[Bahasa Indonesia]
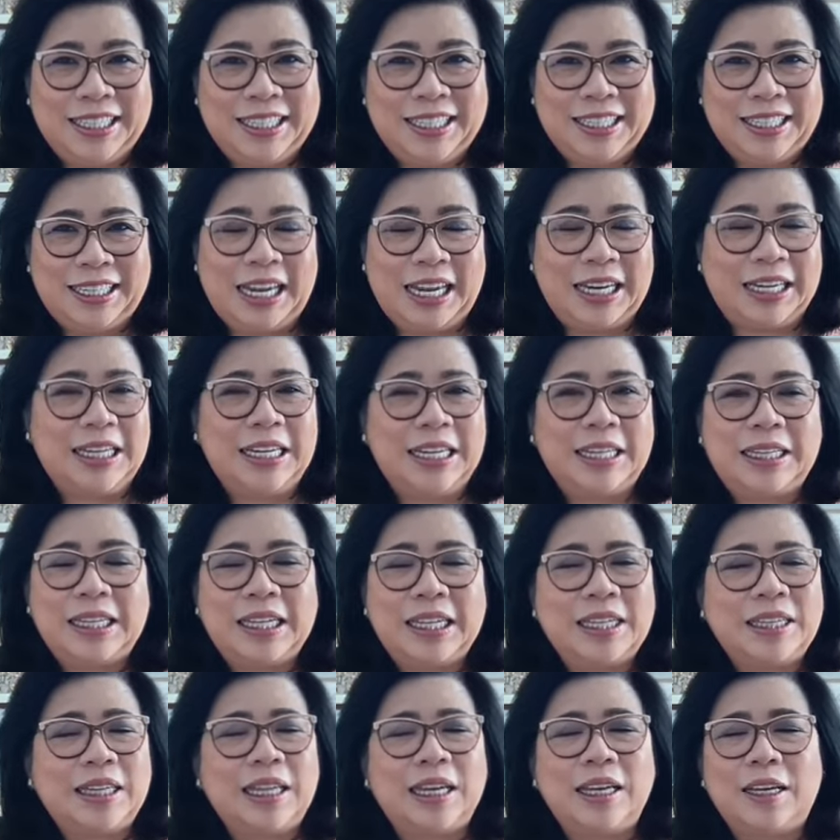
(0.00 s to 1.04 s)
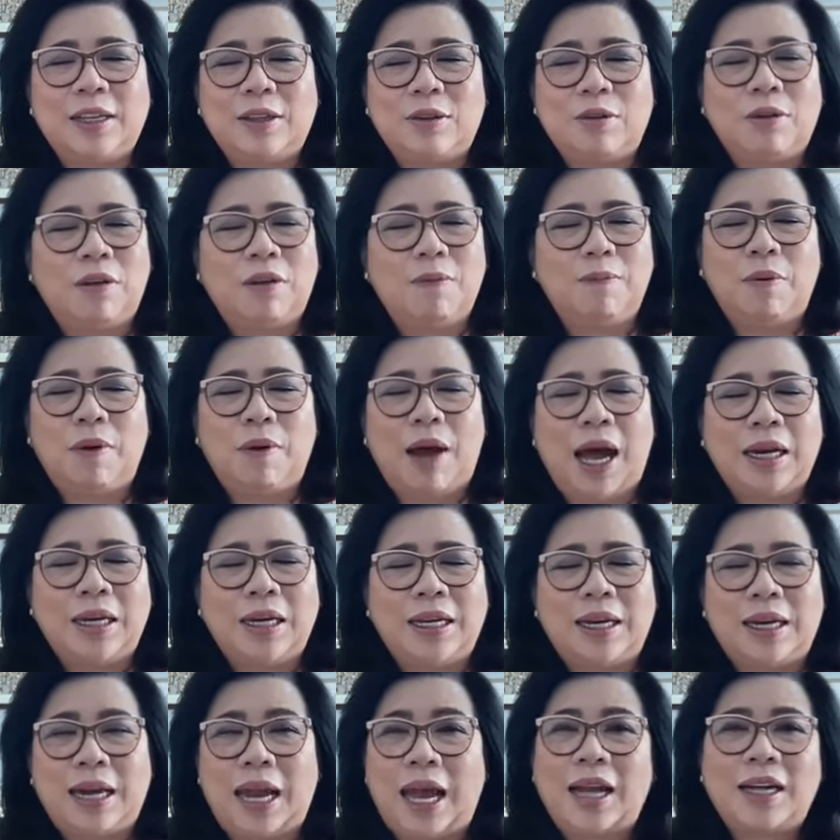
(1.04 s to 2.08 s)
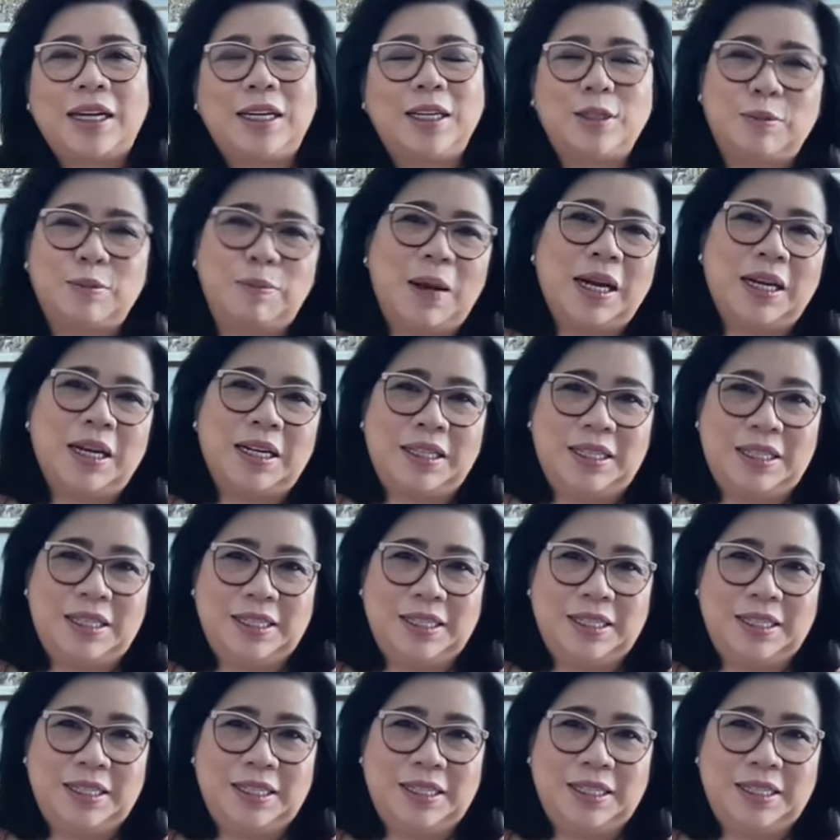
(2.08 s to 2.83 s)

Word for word: Dan di titik itu Ibu Ani nangis banget.